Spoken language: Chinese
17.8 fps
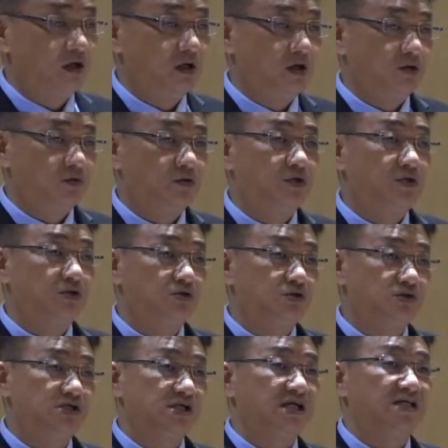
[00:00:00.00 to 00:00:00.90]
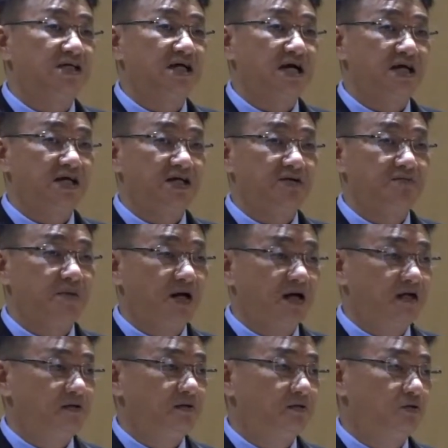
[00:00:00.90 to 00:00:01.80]
唯有在他里面，
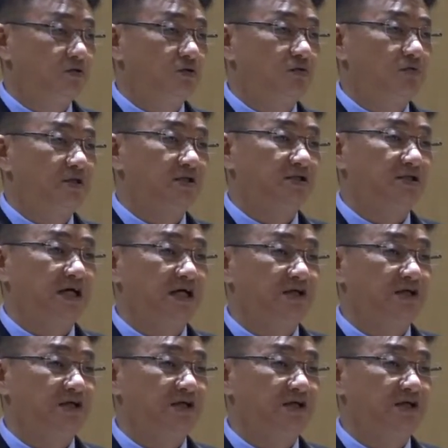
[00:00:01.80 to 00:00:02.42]
我们才